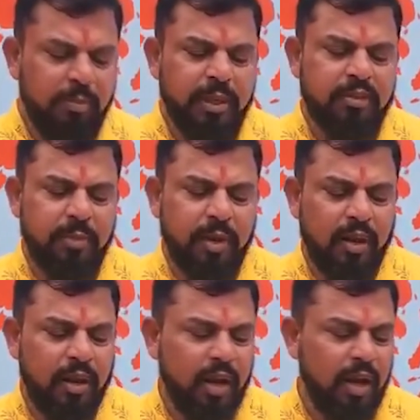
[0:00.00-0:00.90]

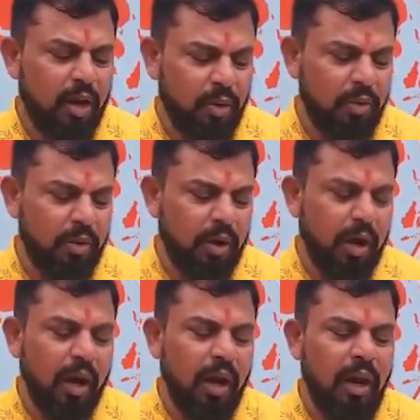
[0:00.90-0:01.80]
బిస్మిల్లాహు
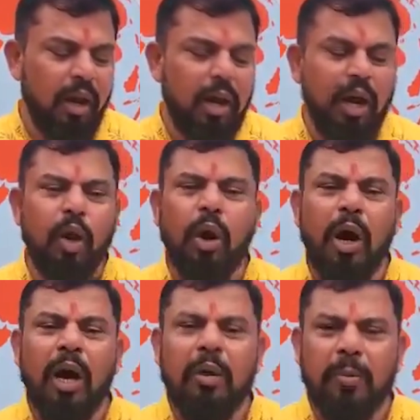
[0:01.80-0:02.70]
అల్లాహు
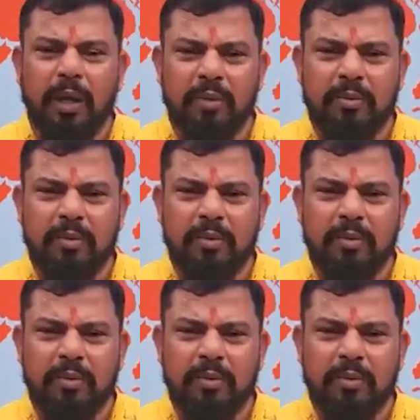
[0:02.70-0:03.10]
అక్బర్